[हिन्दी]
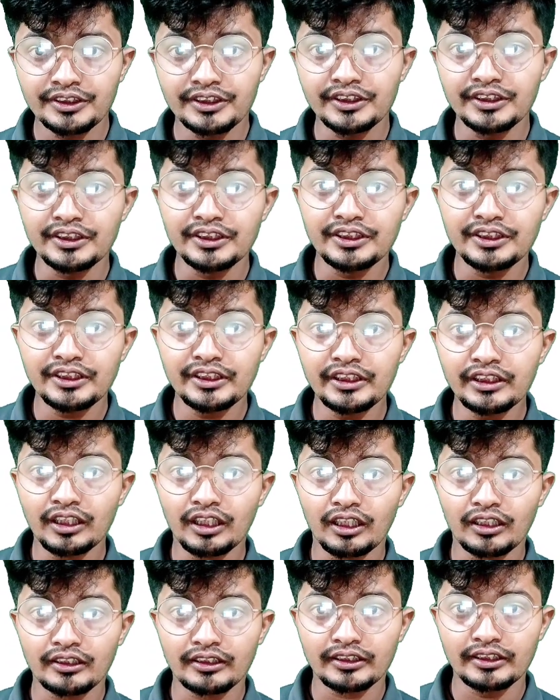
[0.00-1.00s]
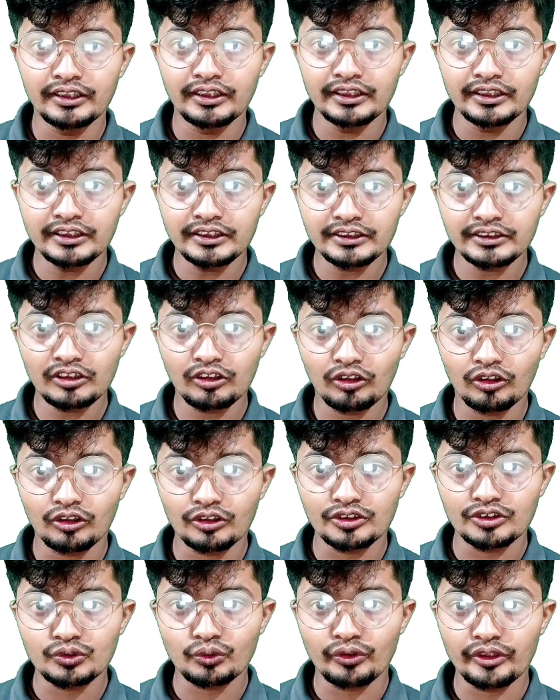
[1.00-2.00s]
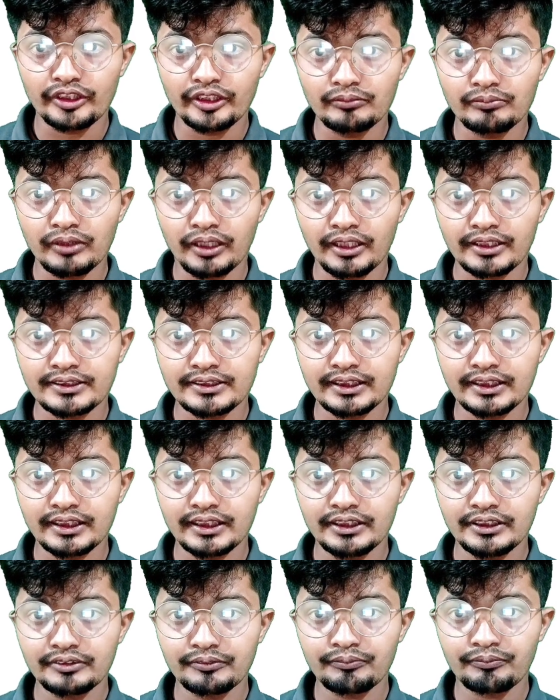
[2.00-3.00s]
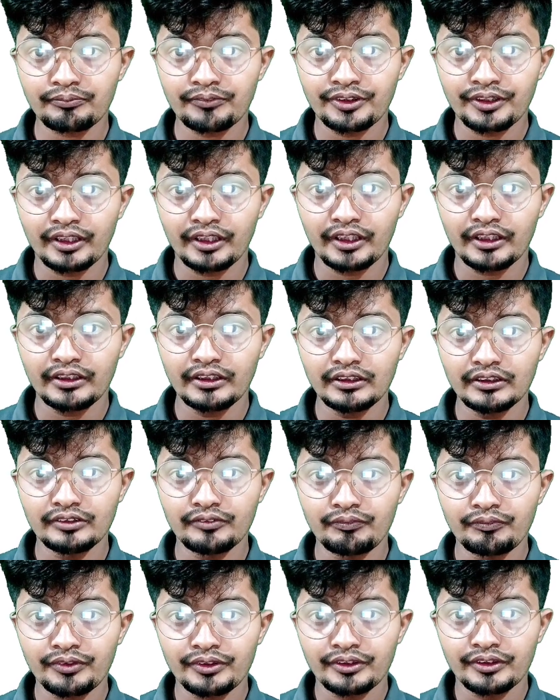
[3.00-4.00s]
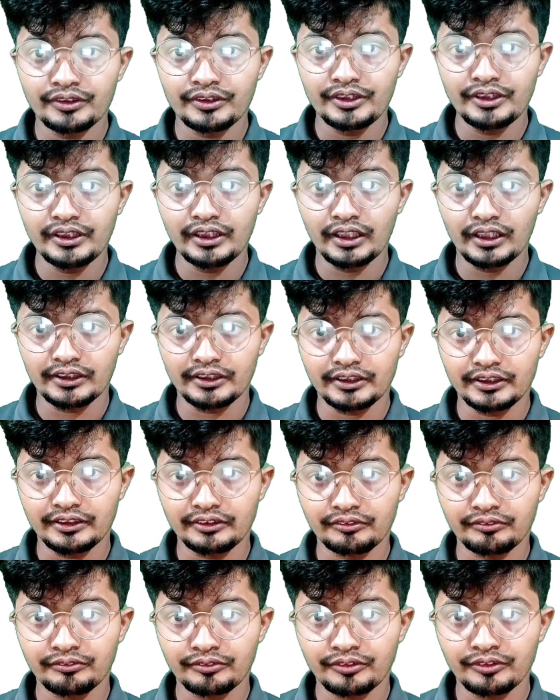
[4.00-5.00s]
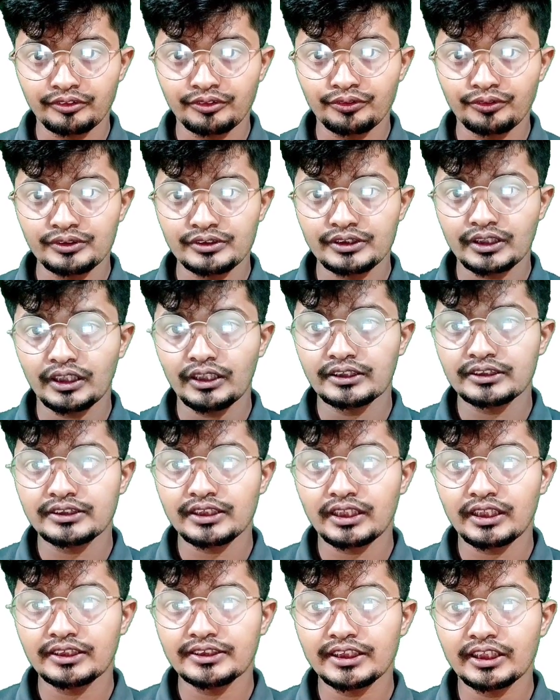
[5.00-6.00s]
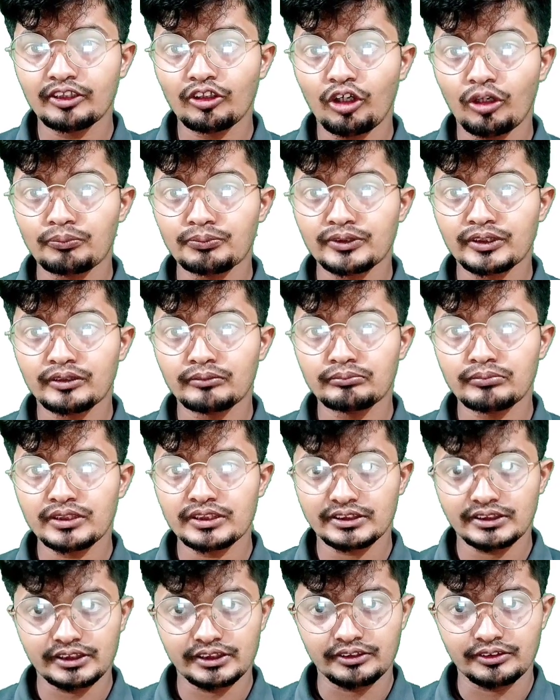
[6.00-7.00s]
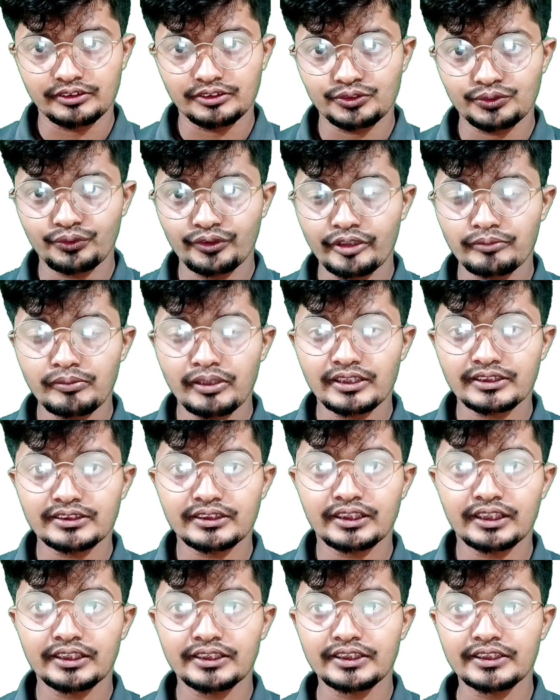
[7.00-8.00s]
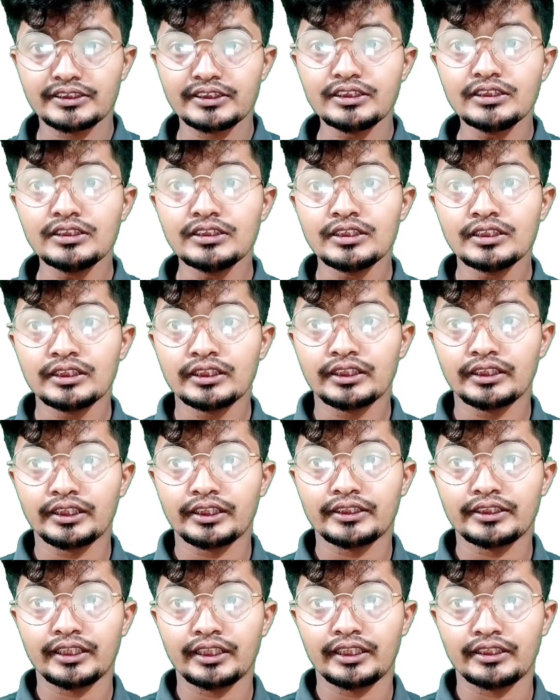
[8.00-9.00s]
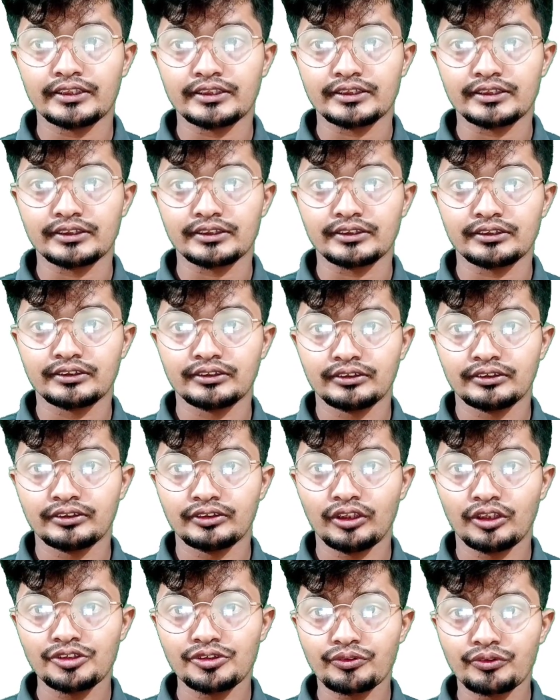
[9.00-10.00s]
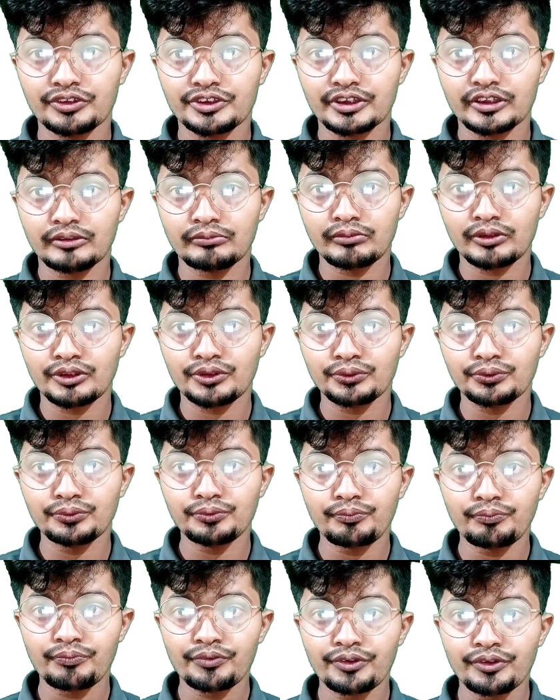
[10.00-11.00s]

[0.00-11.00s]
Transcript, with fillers: डीडीटी अल्डेनिन और सोडियम आर्सेनाइट एंड डीहाइड्रिन तो इसका आंसर आ जाएगा ऑप्शन नंबर सी सोडियम आर्सेनाइट इज द करेक्ट आंसर नाउ द क्वेश्चन नंबर टू